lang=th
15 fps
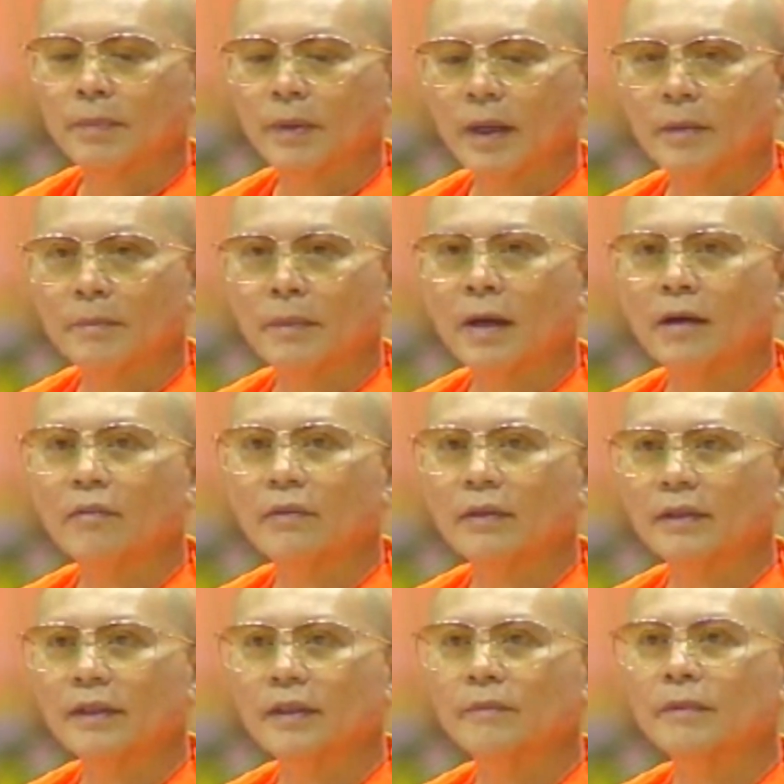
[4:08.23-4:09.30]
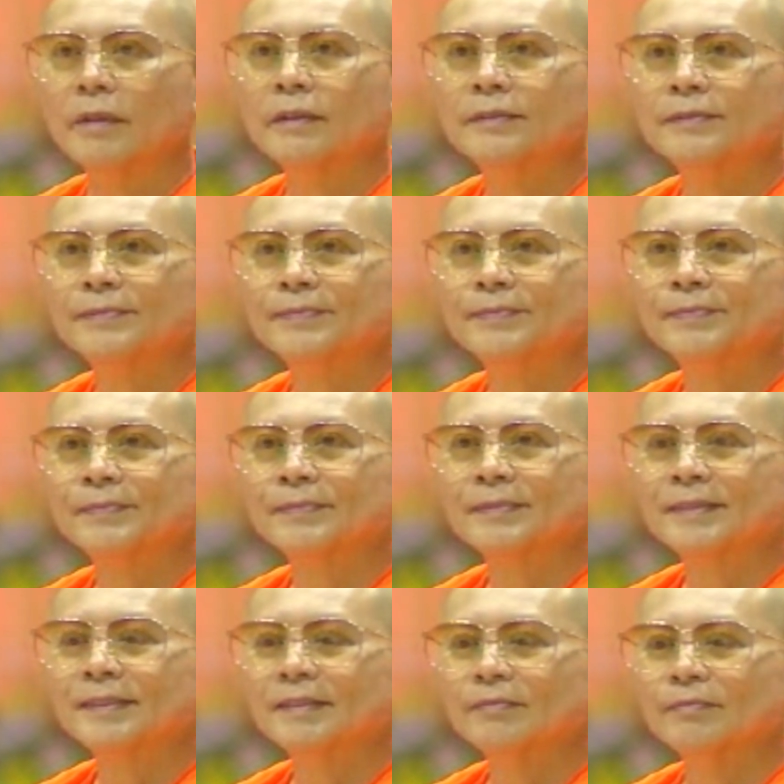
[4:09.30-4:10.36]
พามภาวรีมึง
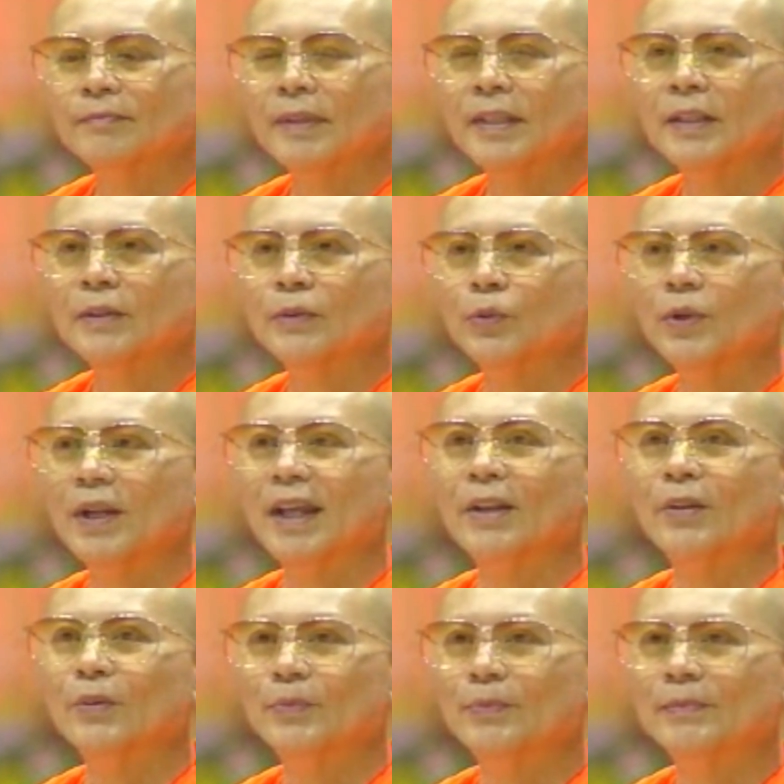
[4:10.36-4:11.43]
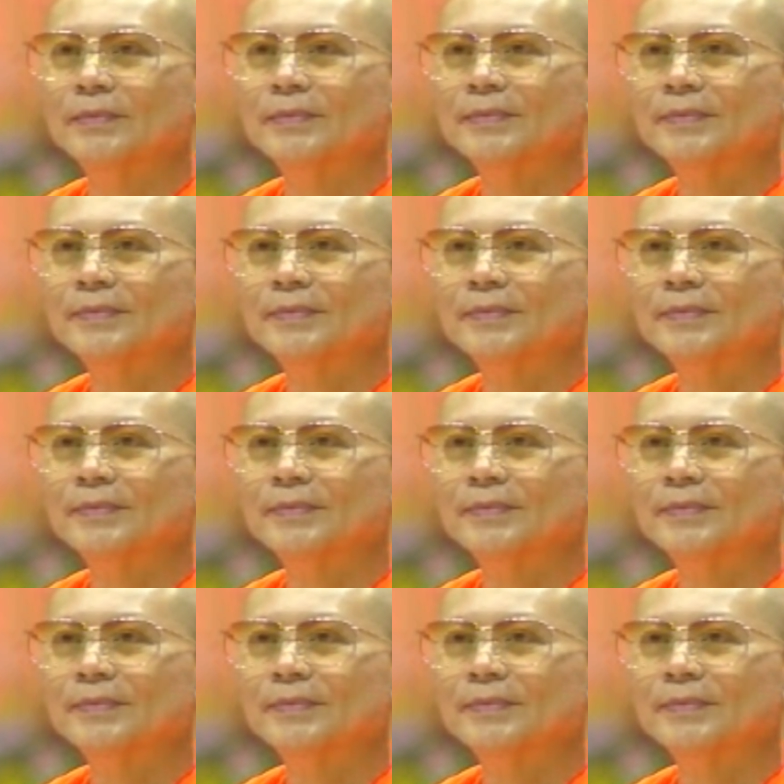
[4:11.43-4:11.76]
มีอุณาโลม